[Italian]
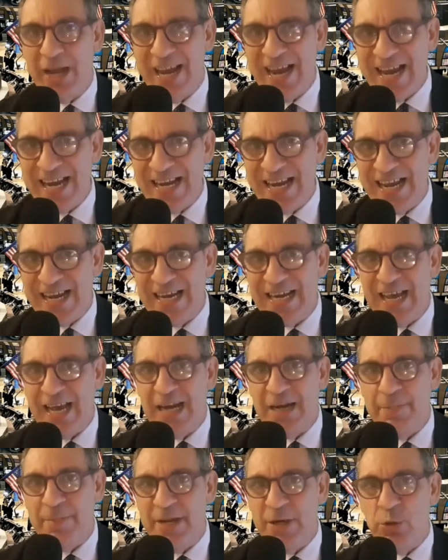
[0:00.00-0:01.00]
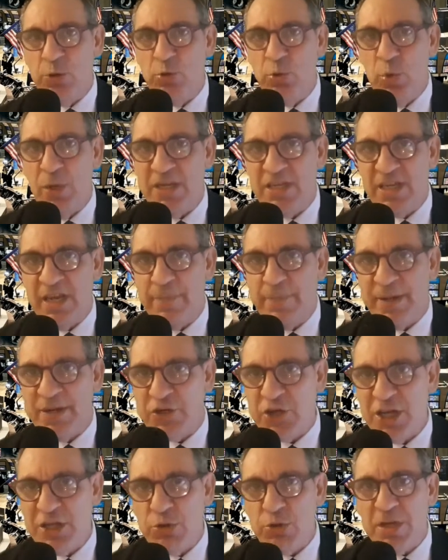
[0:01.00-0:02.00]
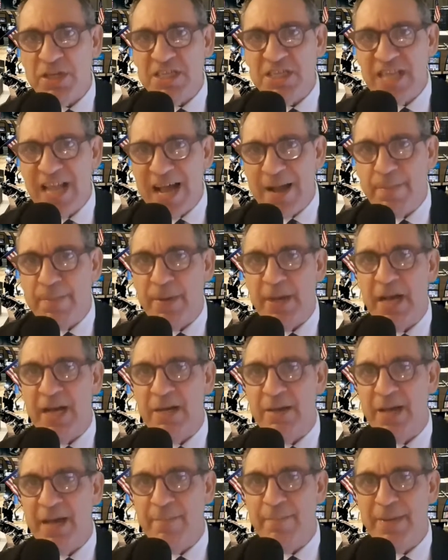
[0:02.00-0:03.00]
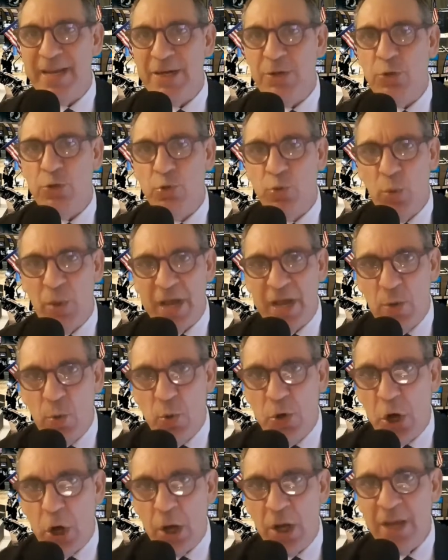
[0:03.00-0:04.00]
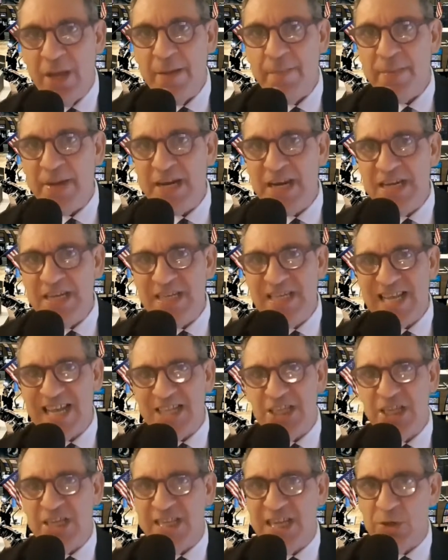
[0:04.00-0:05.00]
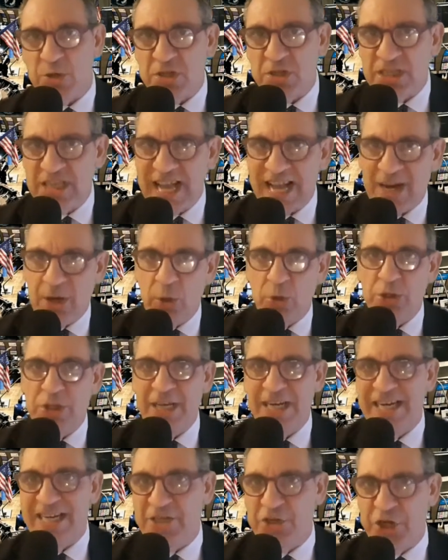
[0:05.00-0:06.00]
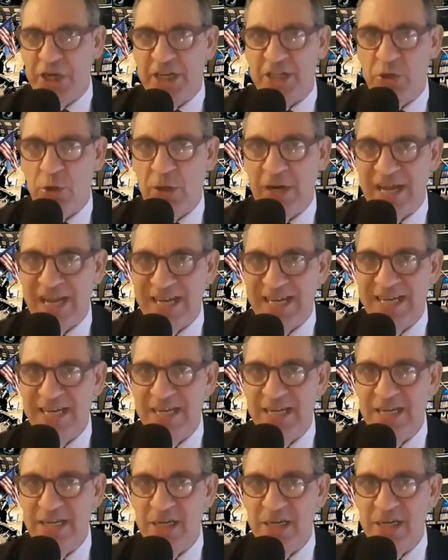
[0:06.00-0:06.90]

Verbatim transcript: Enel al meno 2,6% e Snam al meno 2,1%, penalizzate dallo stacco della cedola